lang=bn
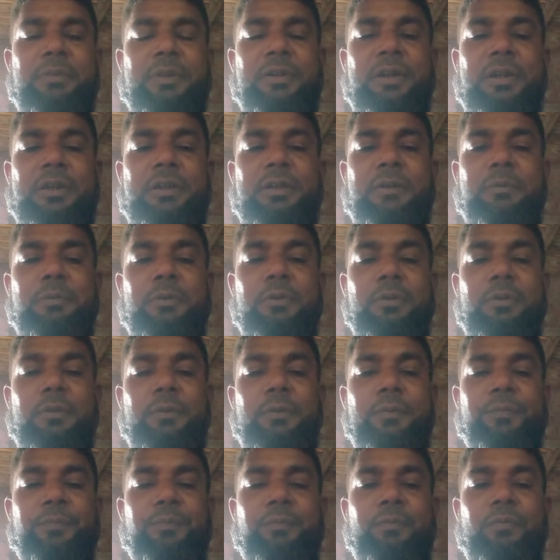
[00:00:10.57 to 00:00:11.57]
বিদ্যা দিব
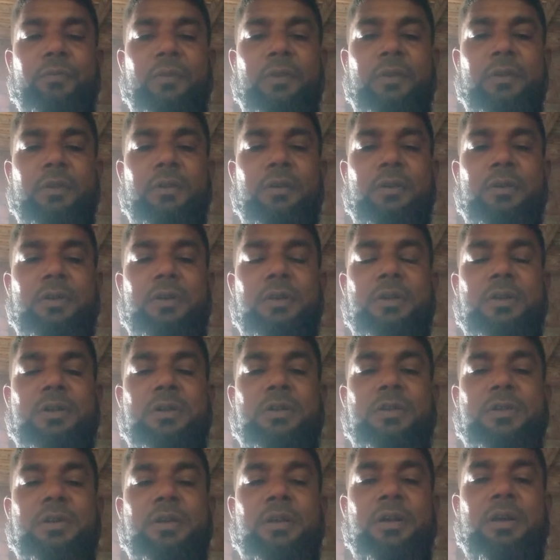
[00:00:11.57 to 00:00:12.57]

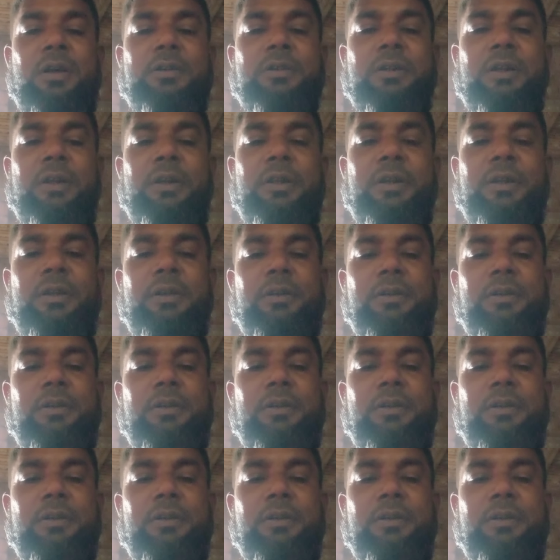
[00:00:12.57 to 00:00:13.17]
সাঁতালি